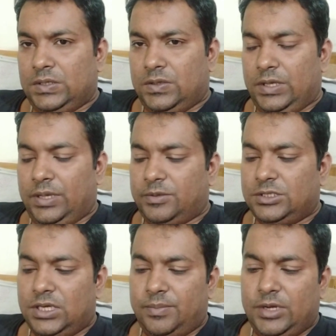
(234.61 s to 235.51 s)
তো
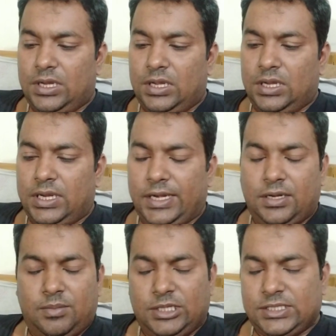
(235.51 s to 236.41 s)
এবছর আমরা
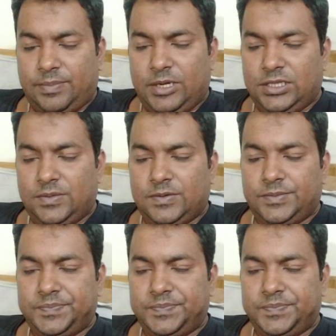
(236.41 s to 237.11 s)
গাইটের মাল সাপ্লাই দিব